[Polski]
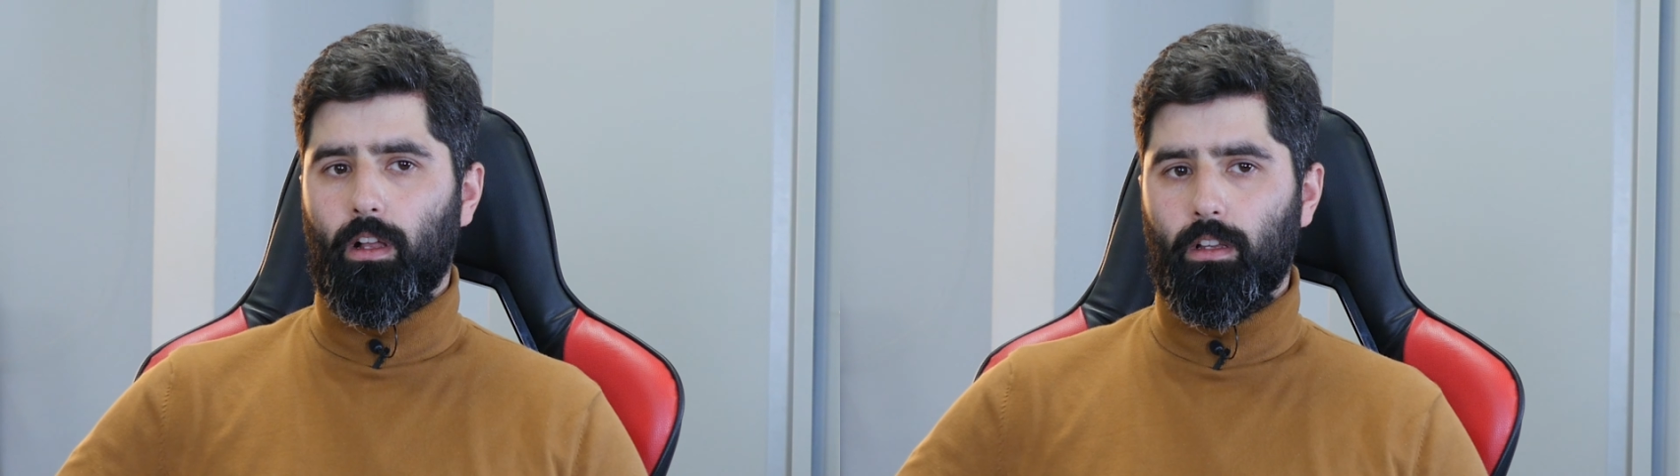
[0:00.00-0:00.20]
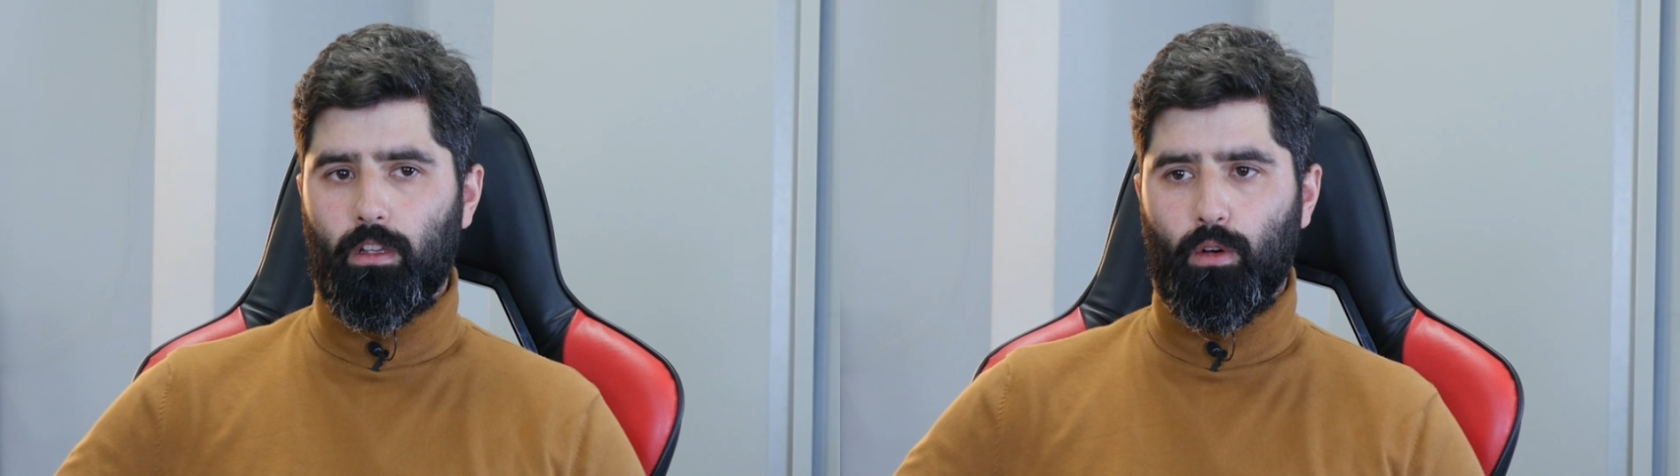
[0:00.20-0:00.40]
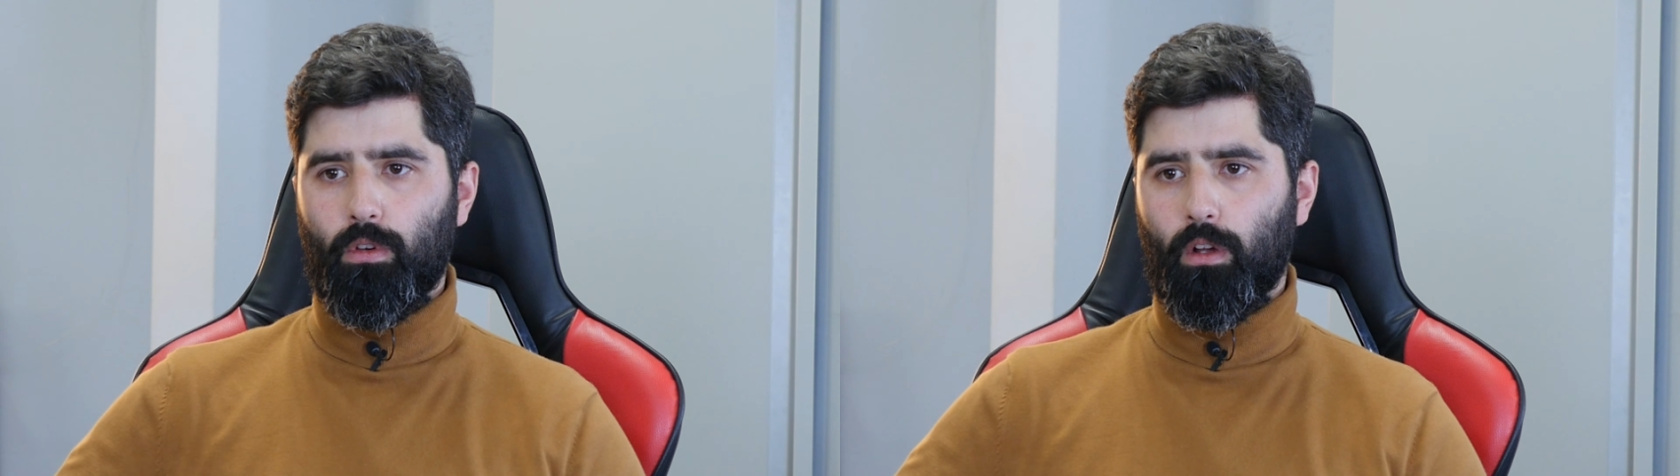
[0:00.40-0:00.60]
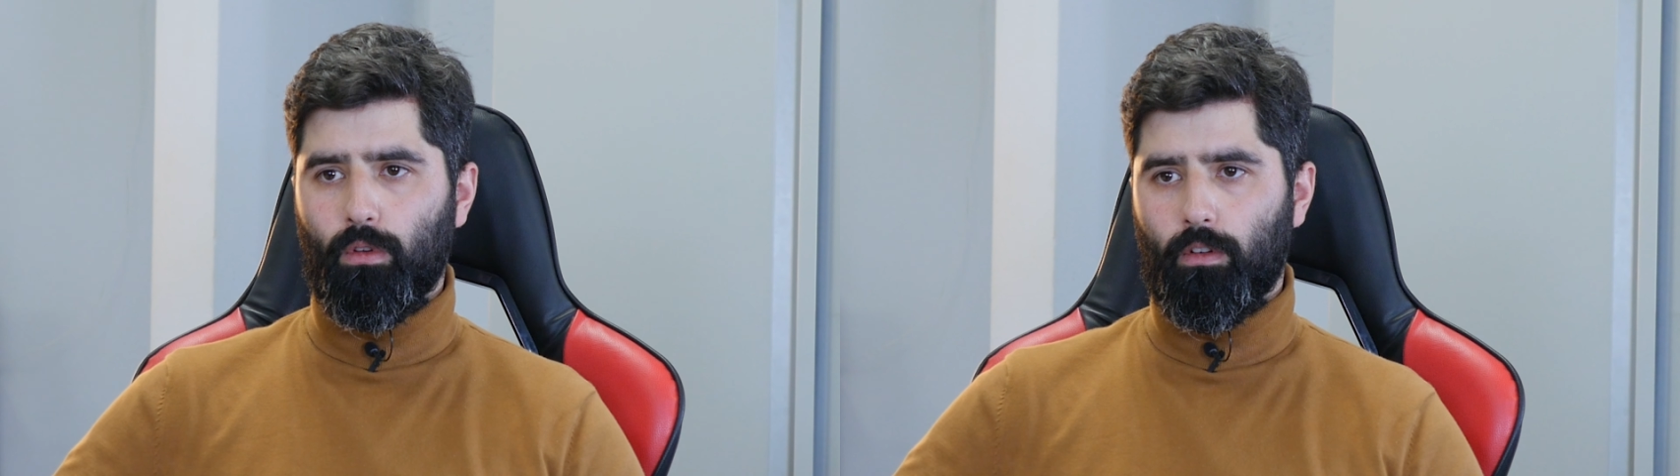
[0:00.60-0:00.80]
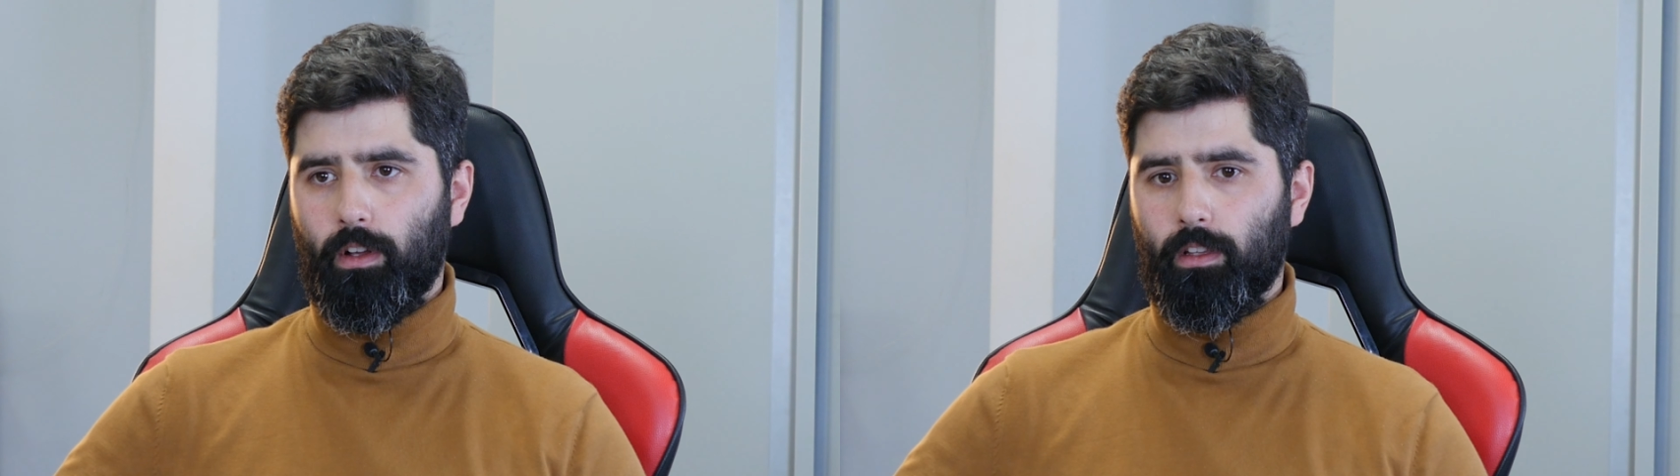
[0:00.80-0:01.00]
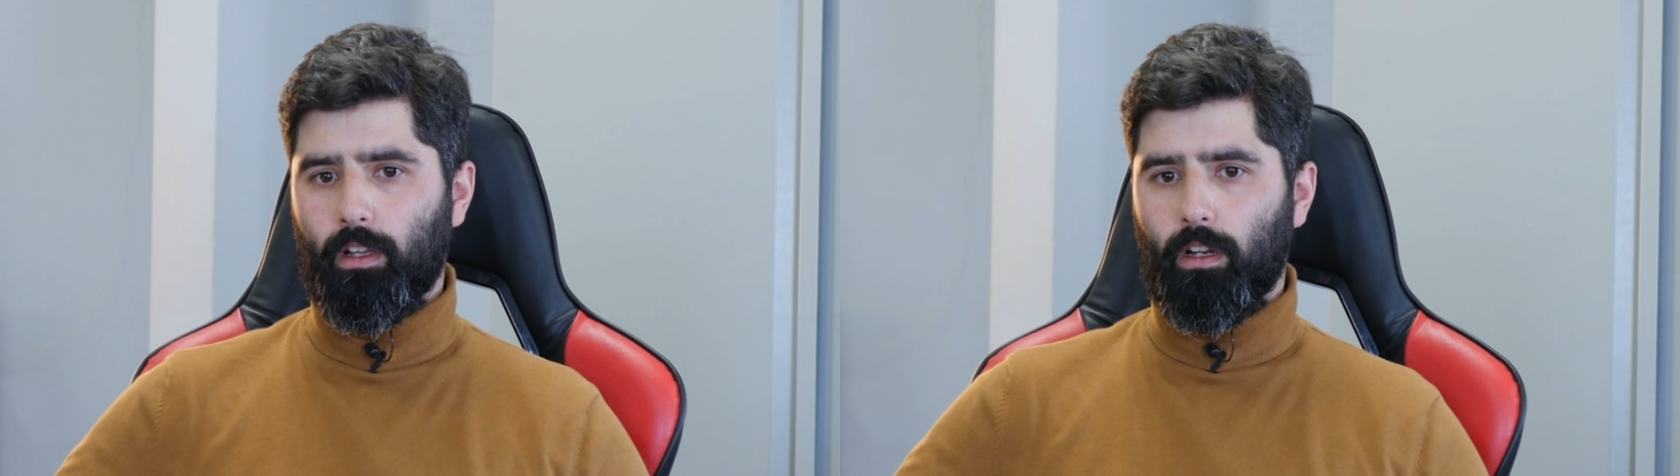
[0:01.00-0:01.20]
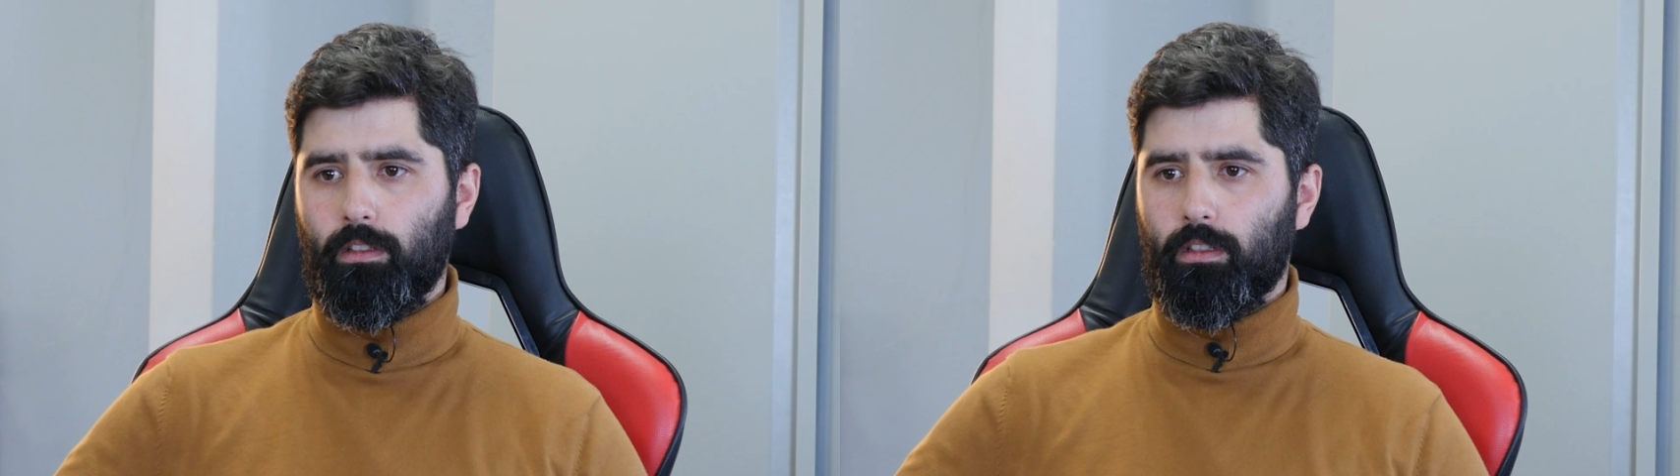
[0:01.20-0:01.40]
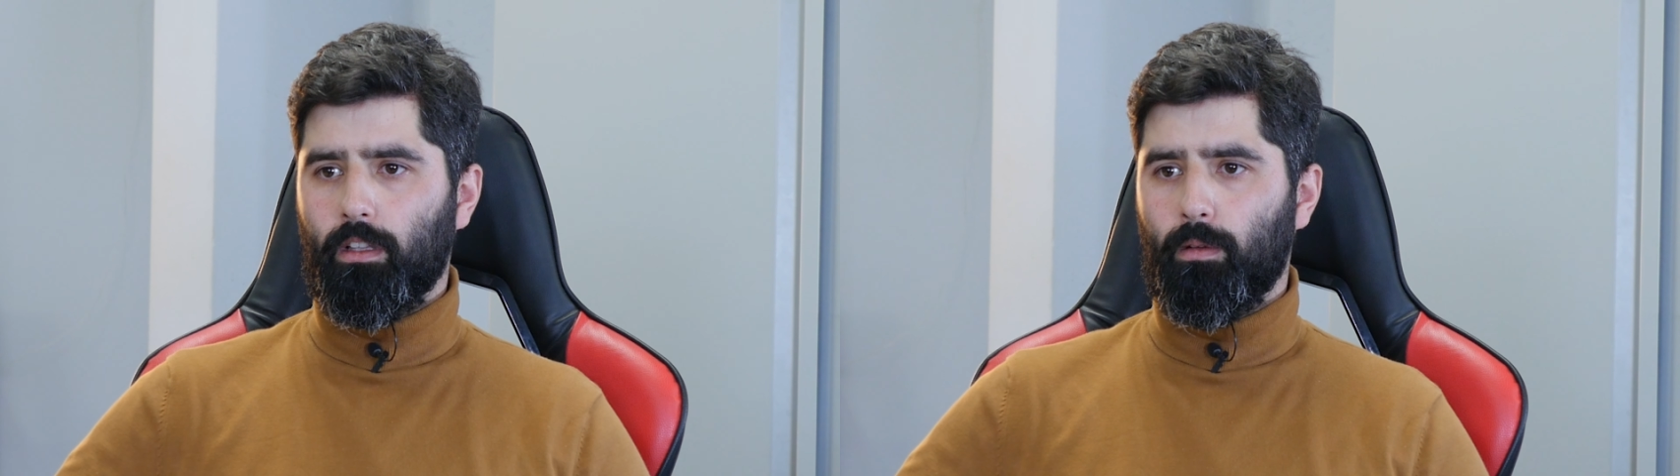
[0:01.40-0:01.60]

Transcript: ale nieuregulowane granice